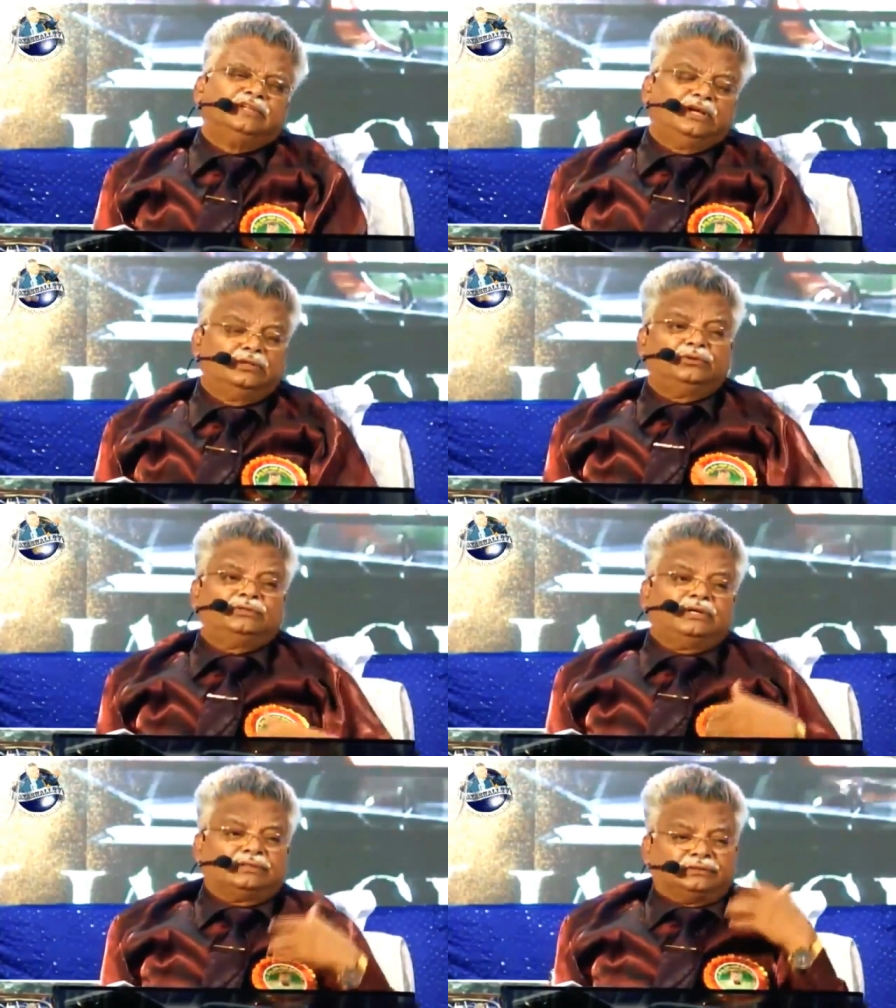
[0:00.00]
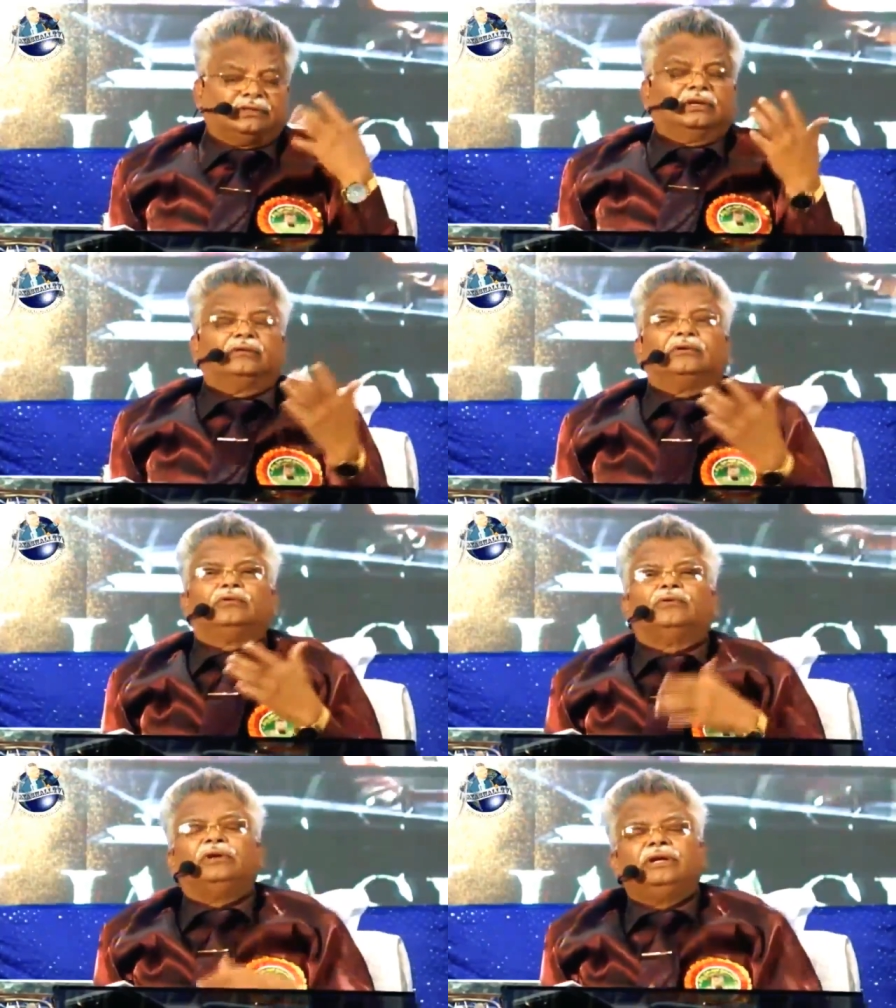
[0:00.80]
ఏదో చేస్తున్నాం
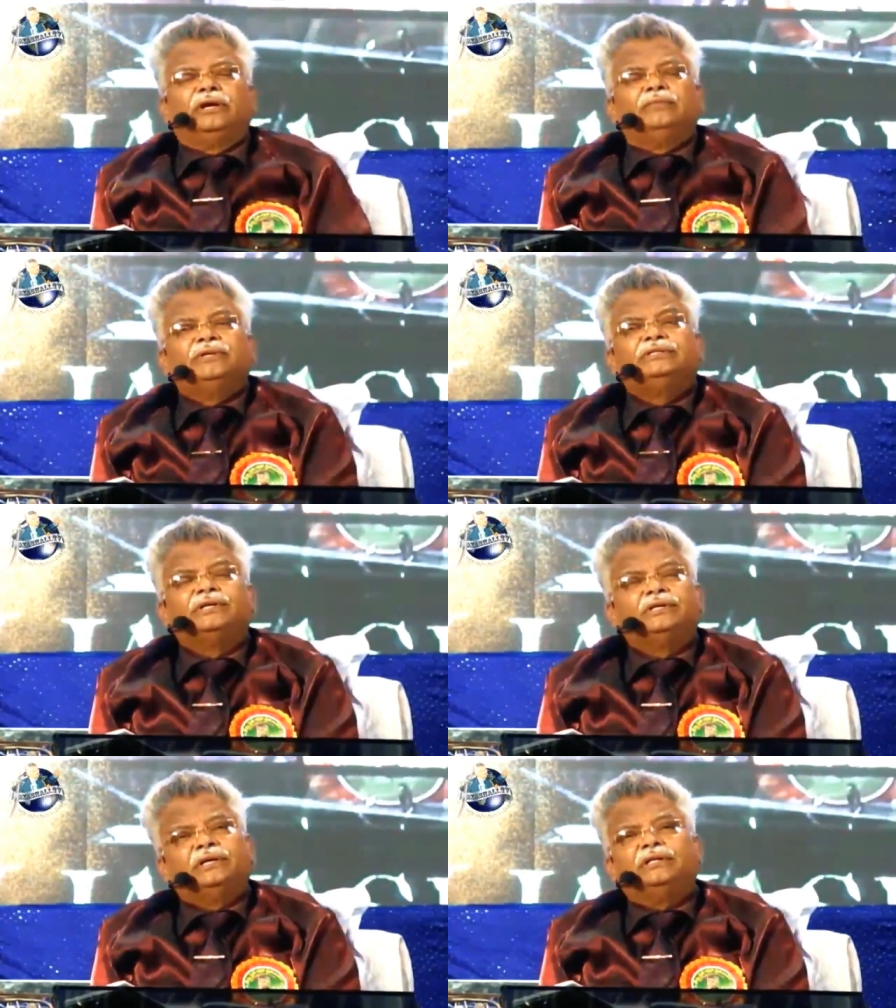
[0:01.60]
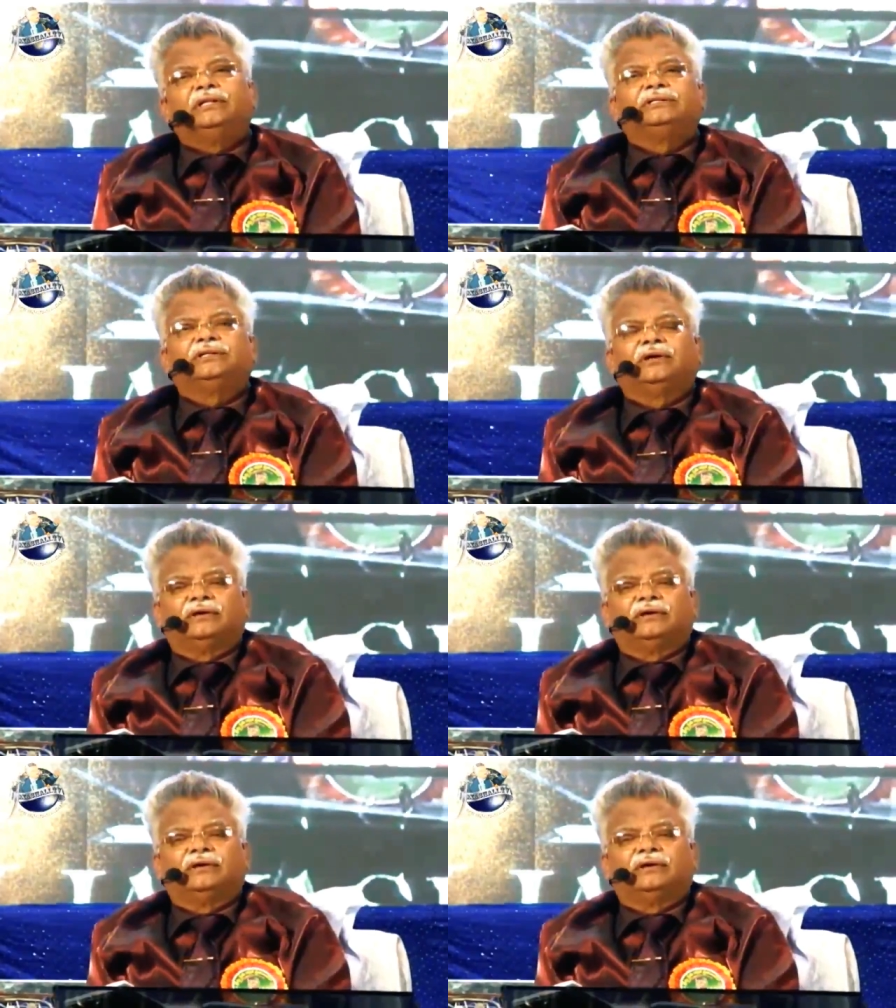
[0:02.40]
అనుకొని ఏమీ చెయ్యని దశ